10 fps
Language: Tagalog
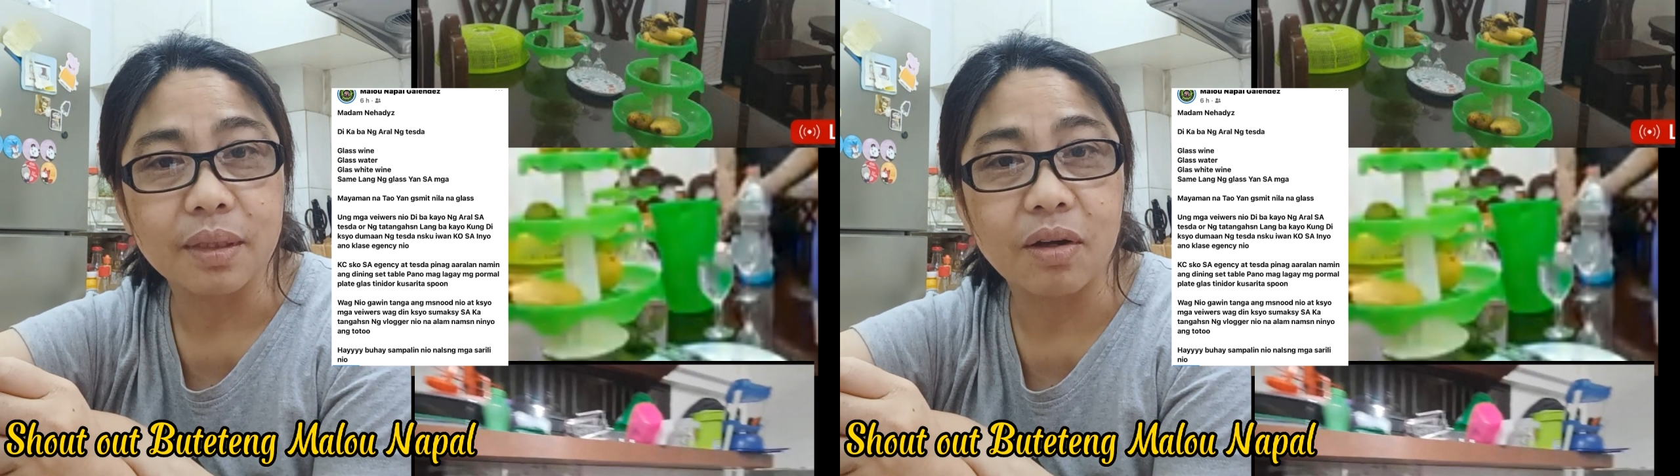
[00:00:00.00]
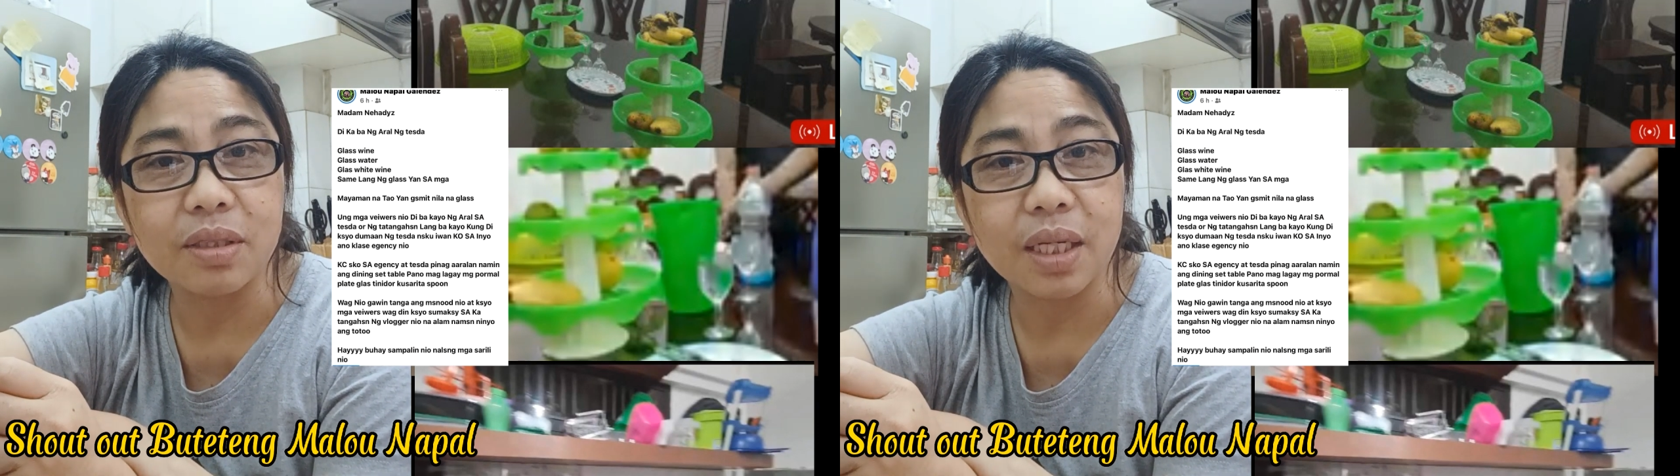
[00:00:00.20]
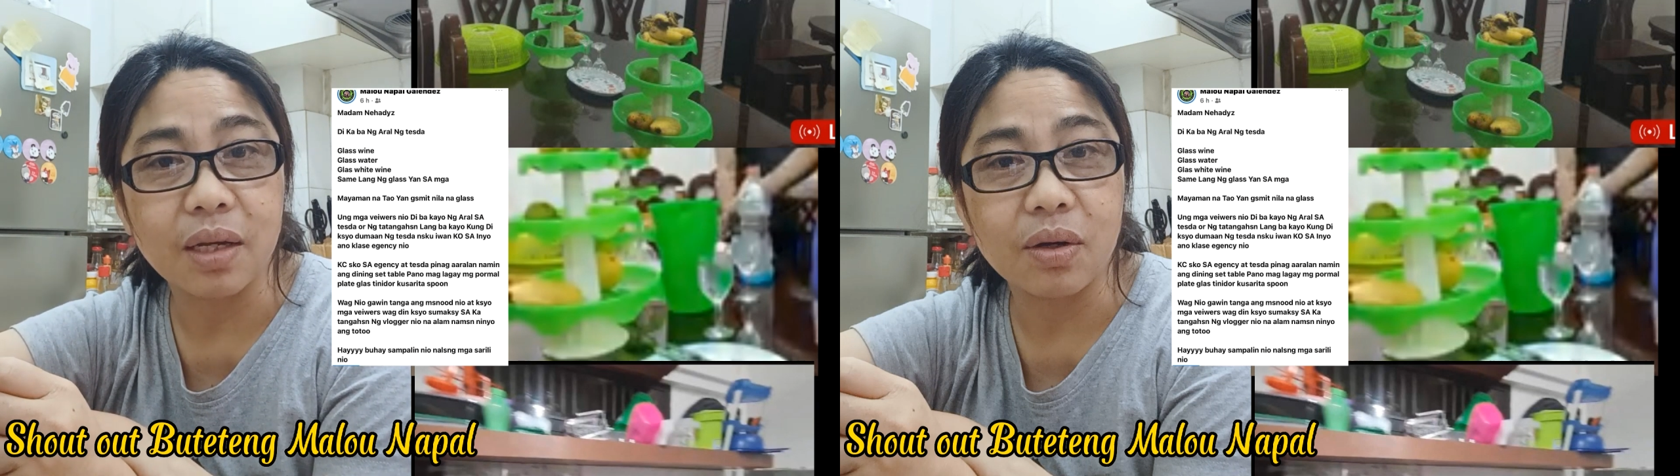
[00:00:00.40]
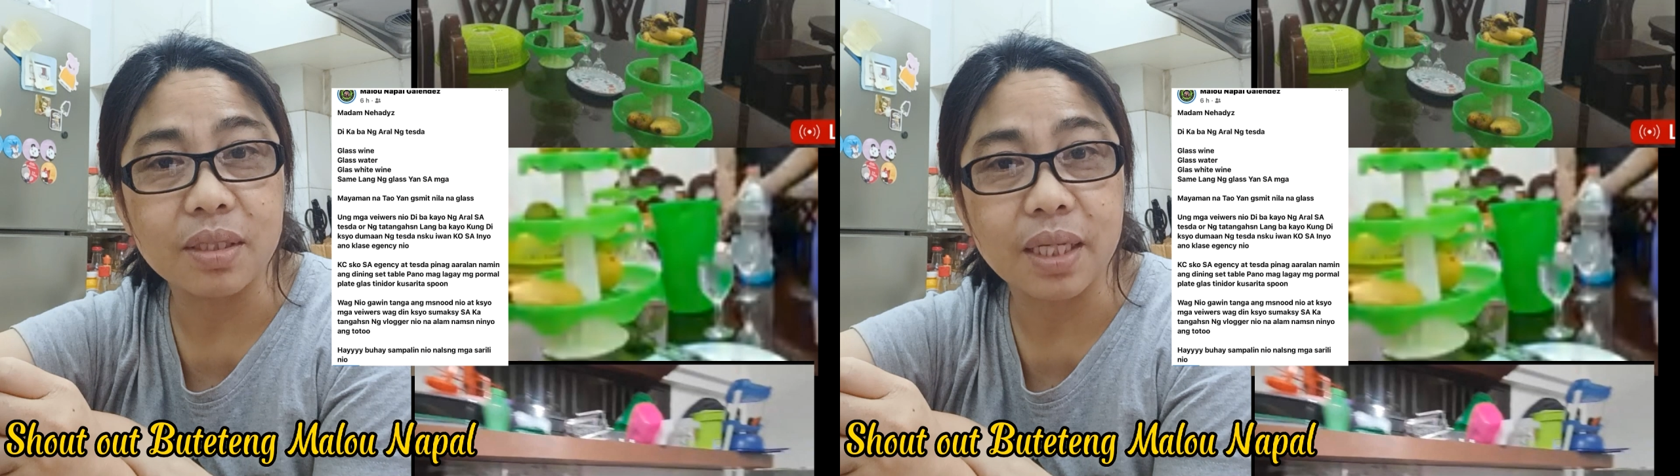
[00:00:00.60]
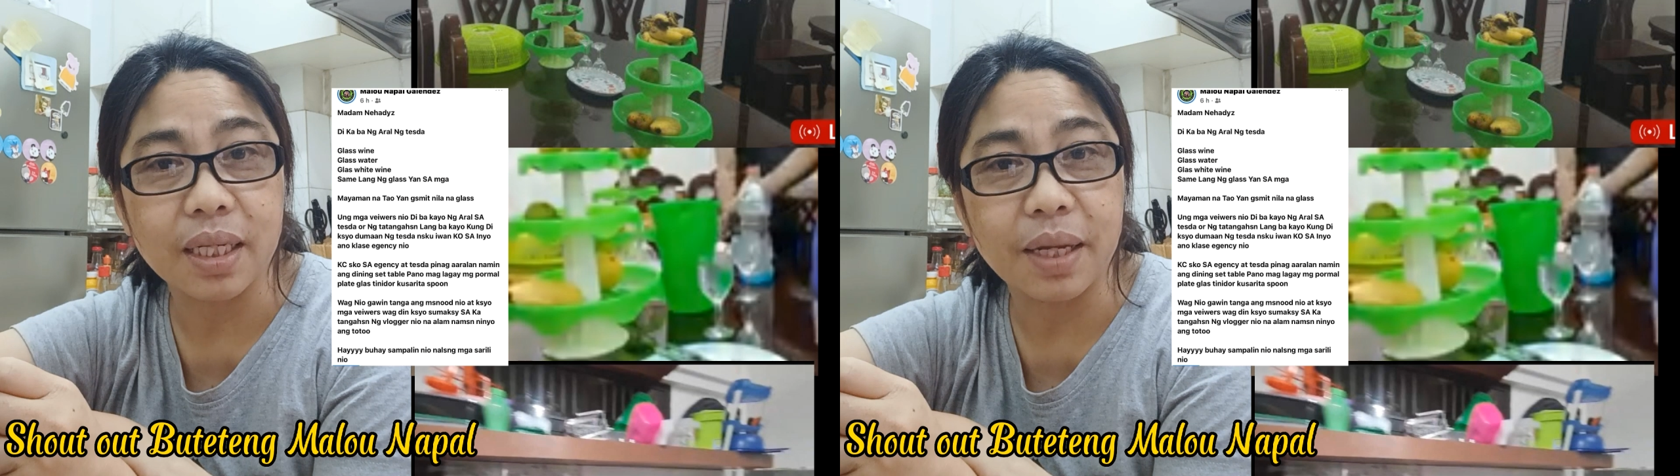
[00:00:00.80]
Logic,
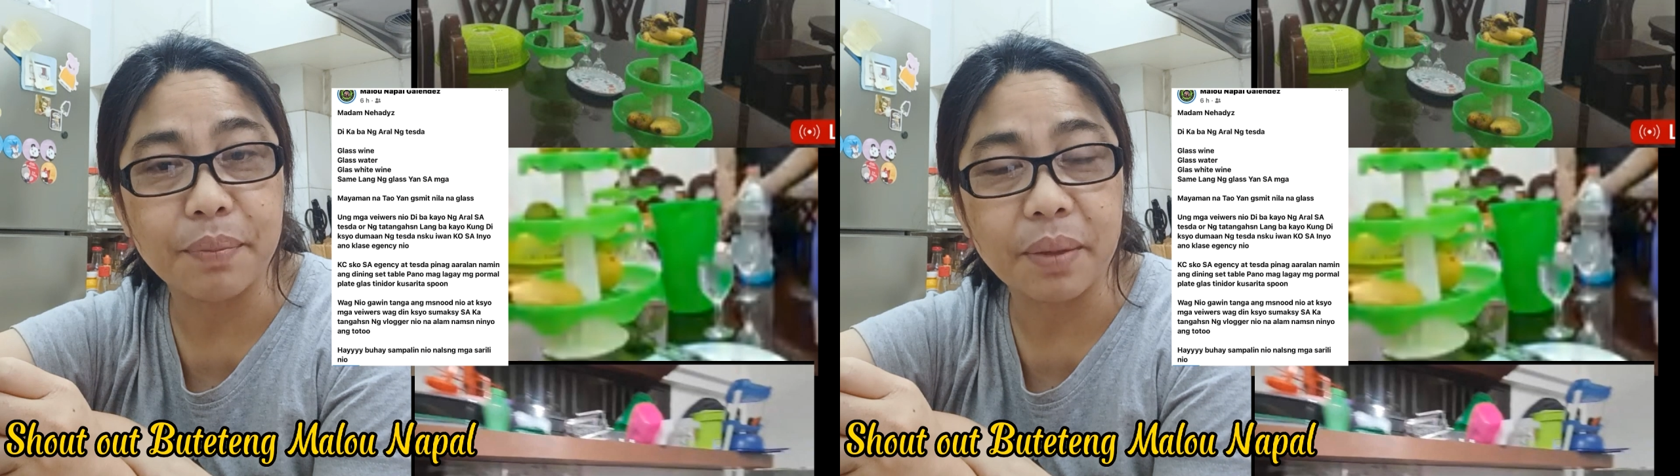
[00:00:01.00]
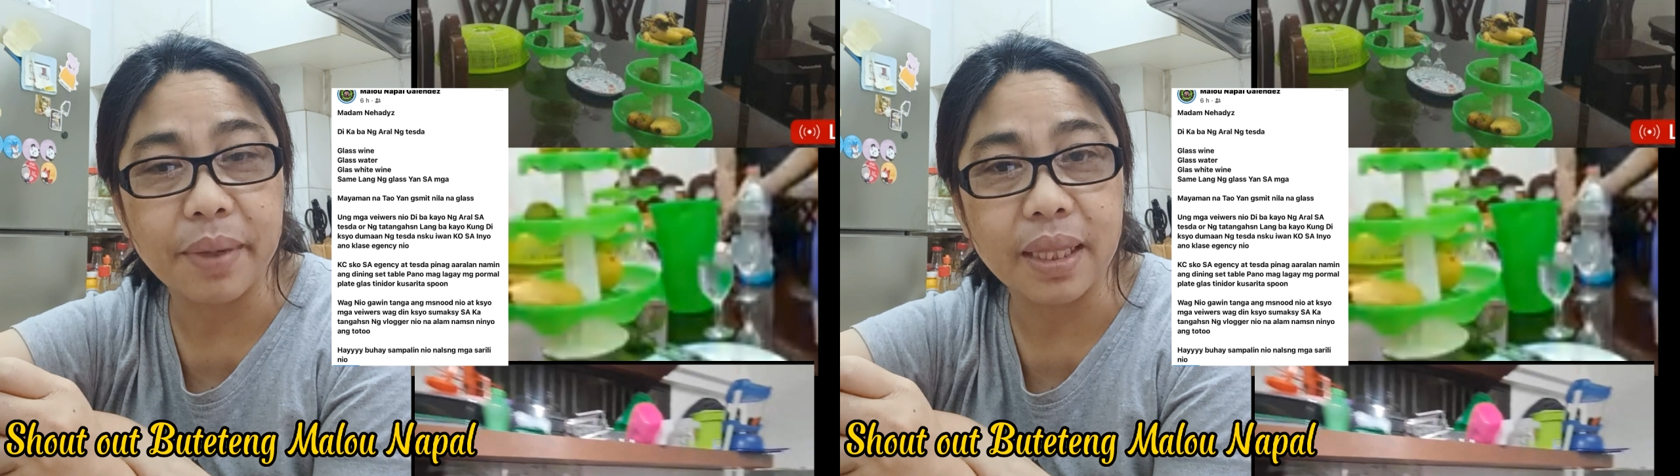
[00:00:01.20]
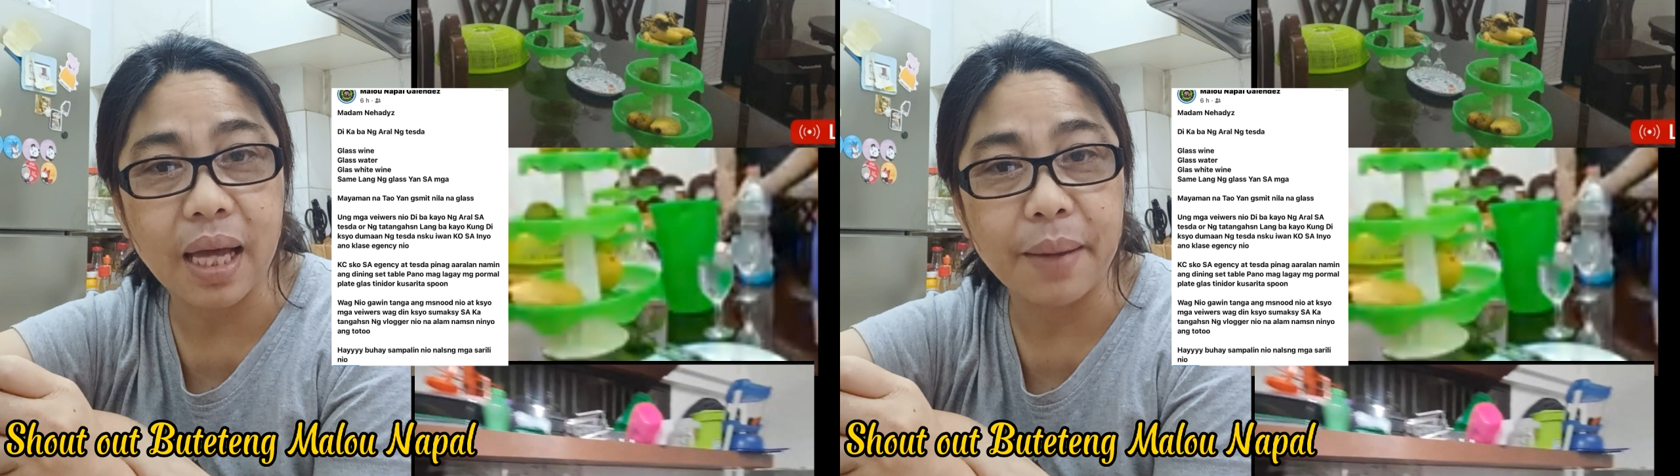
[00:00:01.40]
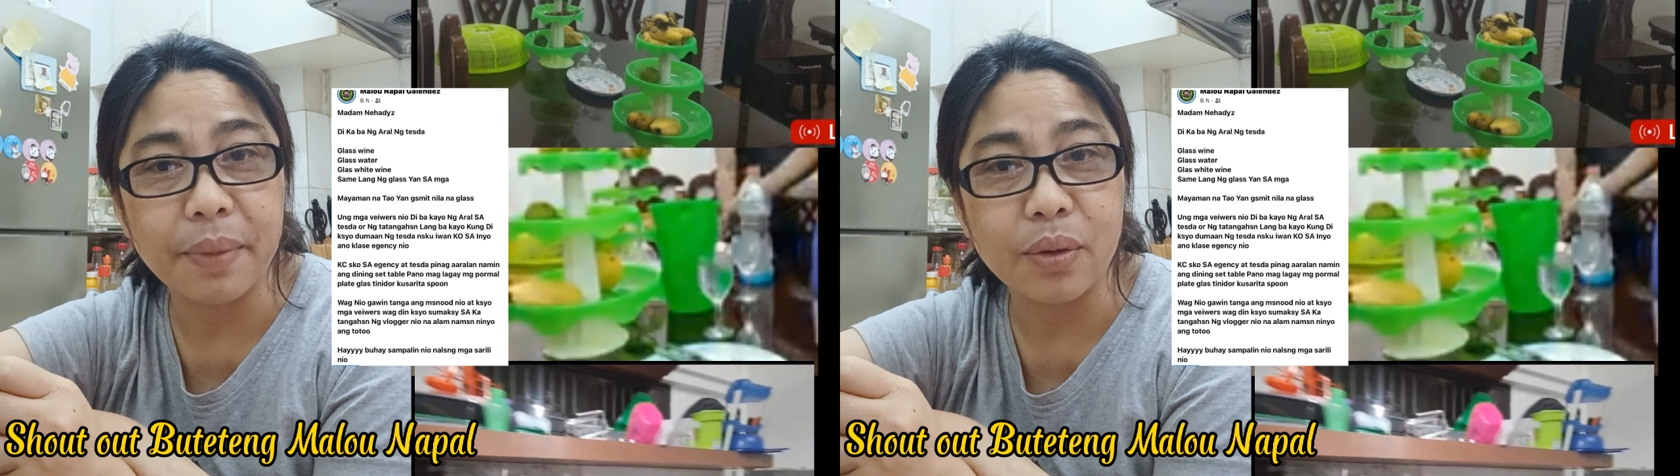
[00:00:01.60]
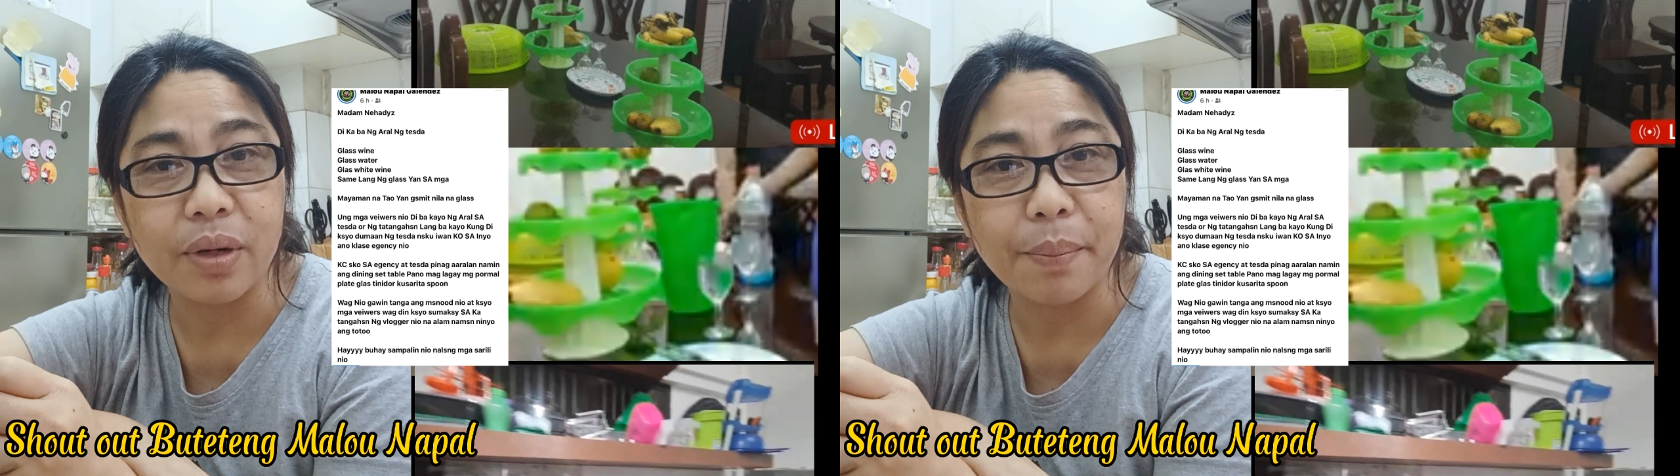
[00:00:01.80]
logic din. Pag may
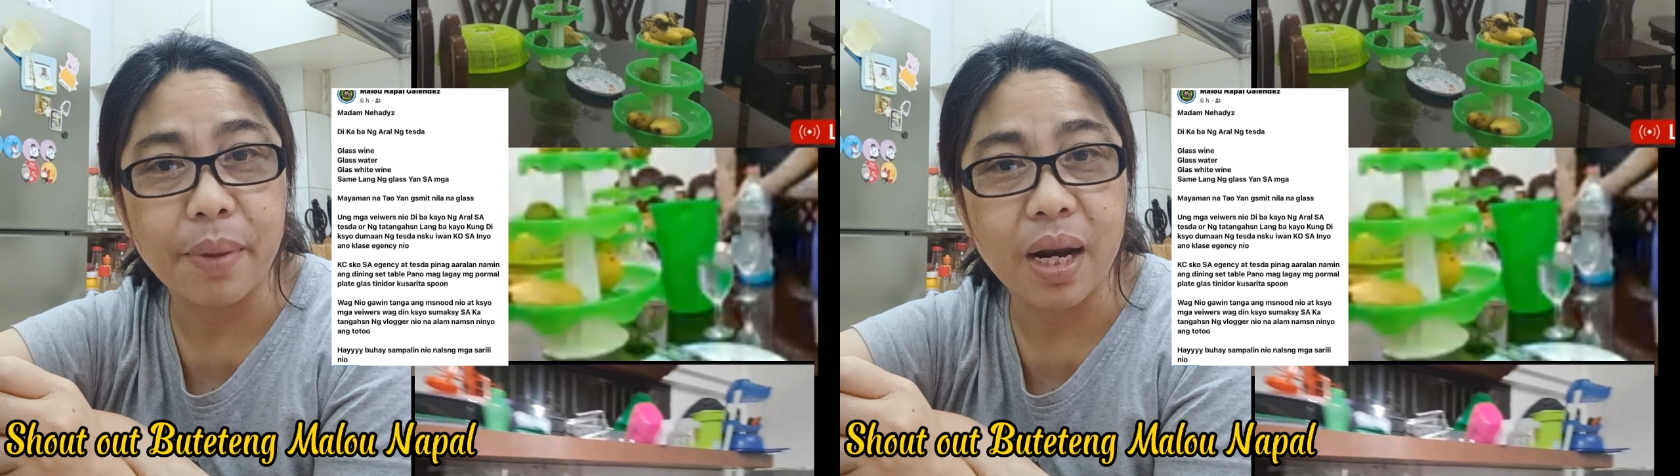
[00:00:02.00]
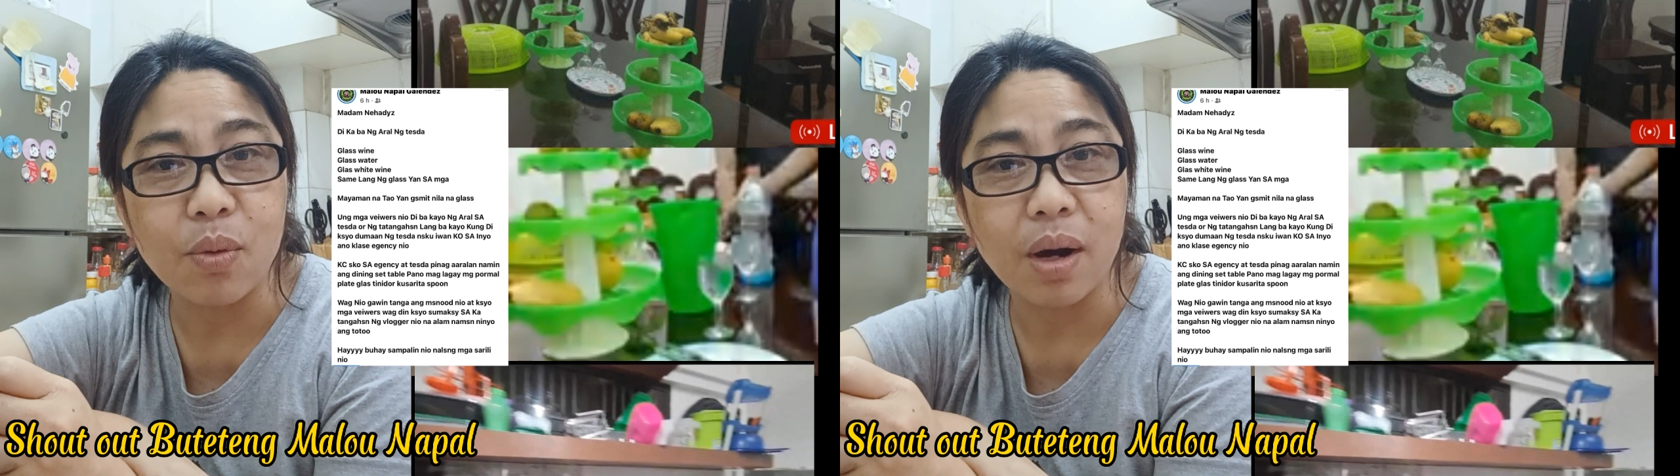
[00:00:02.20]
time, malo na pala,